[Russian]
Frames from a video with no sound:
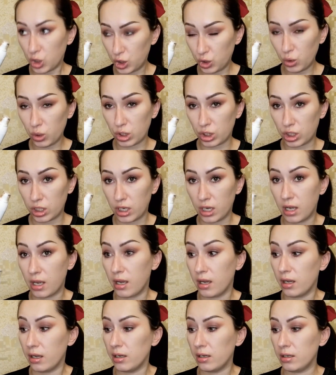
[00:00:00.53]
Что ж,
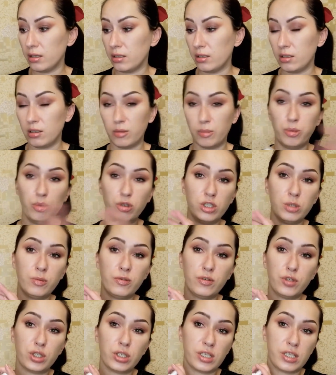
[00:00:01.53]
э,
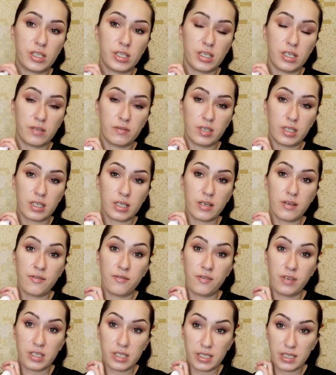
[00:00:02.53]
будем его тестировать
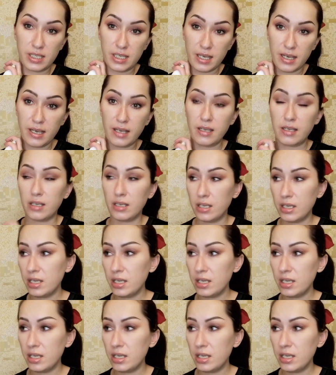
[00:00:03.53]
везде.